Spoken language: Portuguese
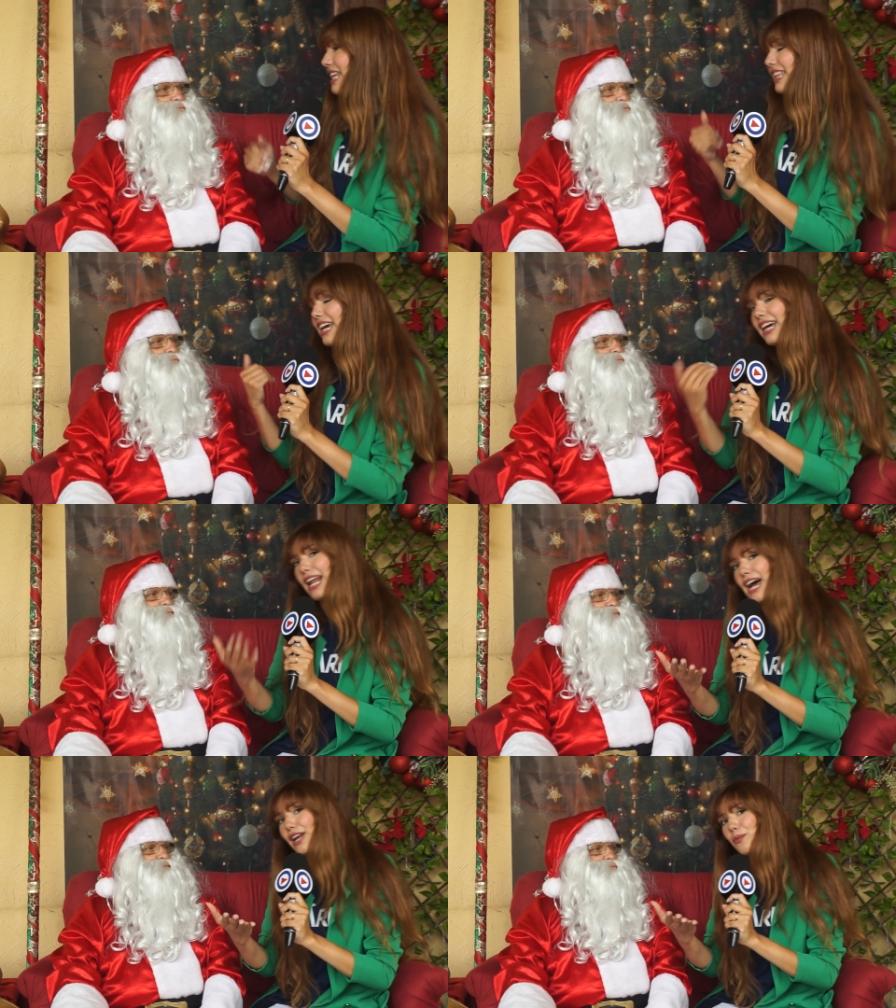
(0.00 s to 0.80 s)

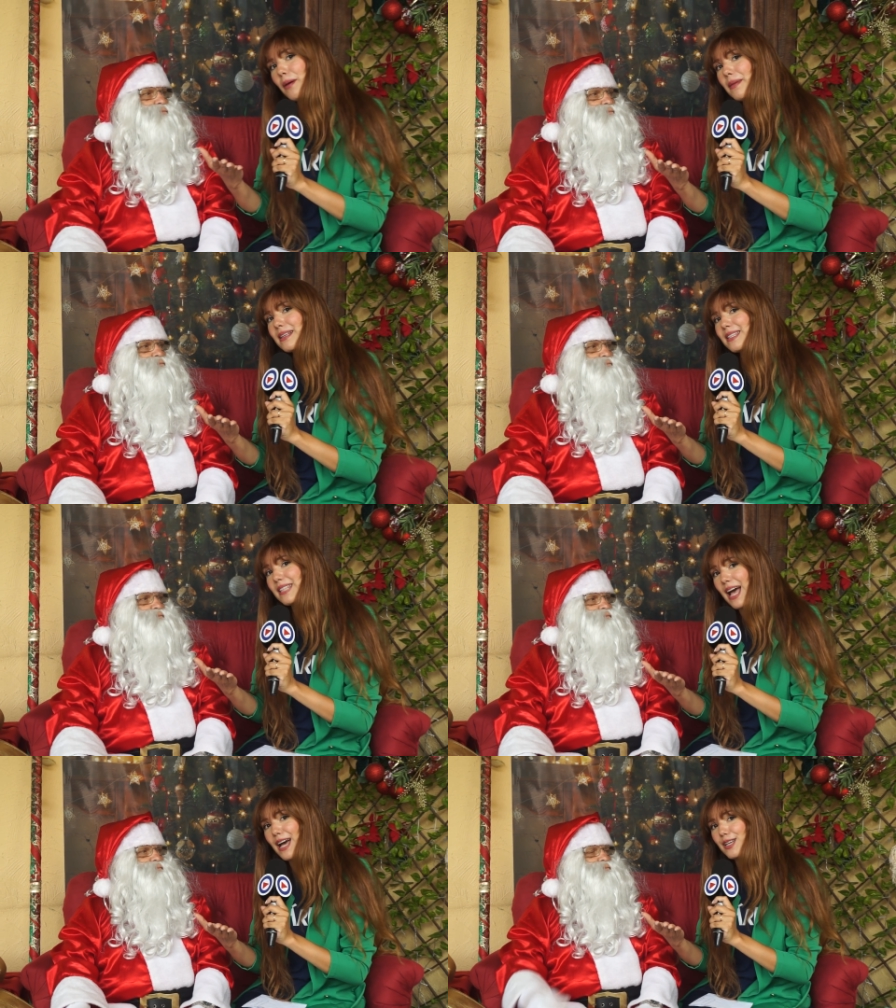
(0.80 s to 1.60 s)
declara uma
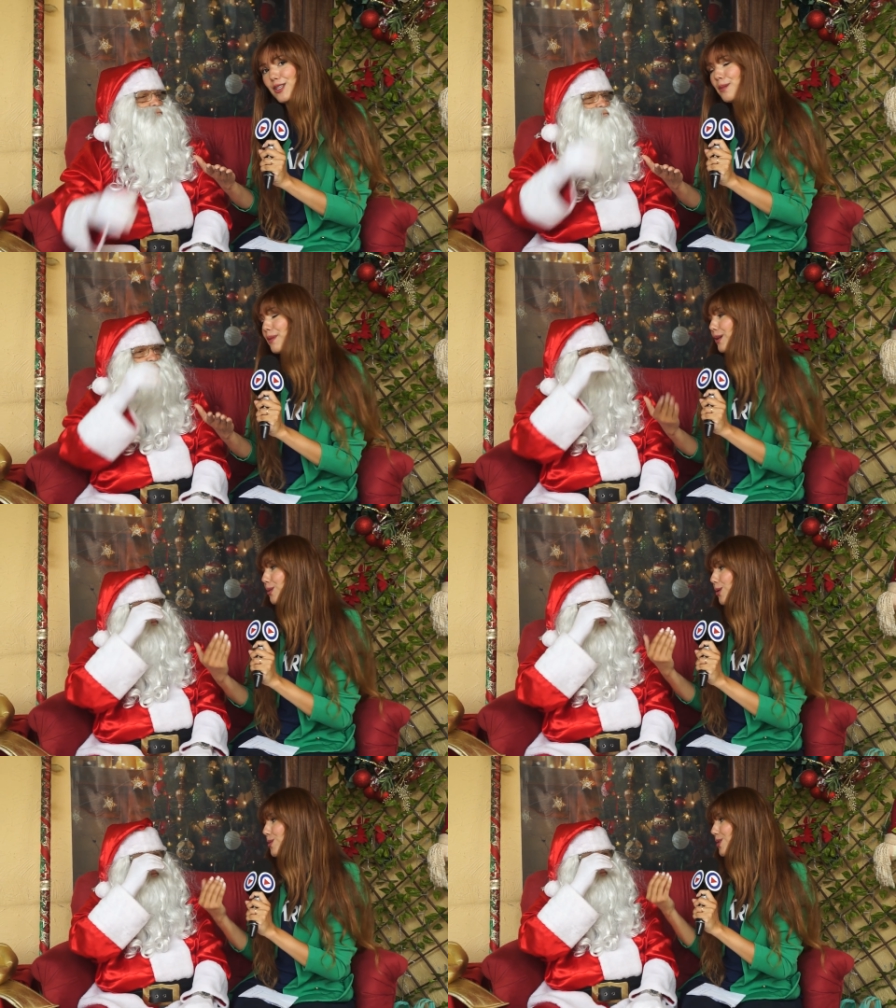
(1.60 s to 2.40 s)
mensagem para
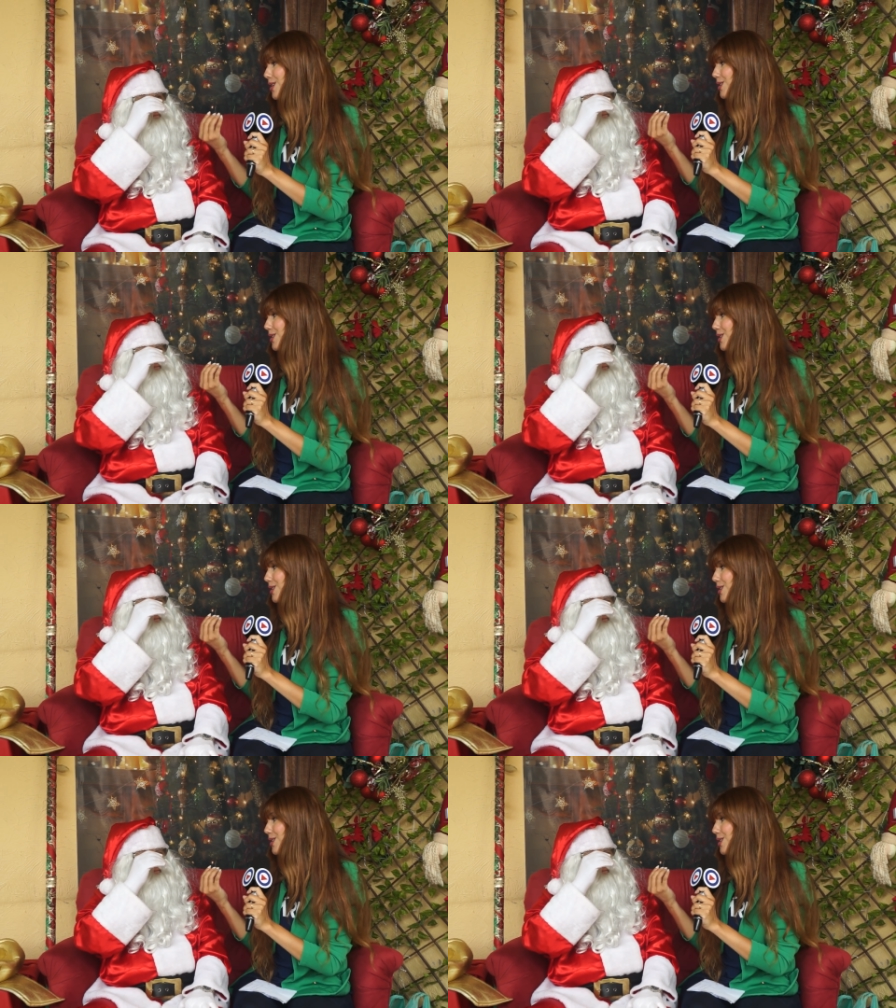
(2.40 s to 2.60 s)
todos que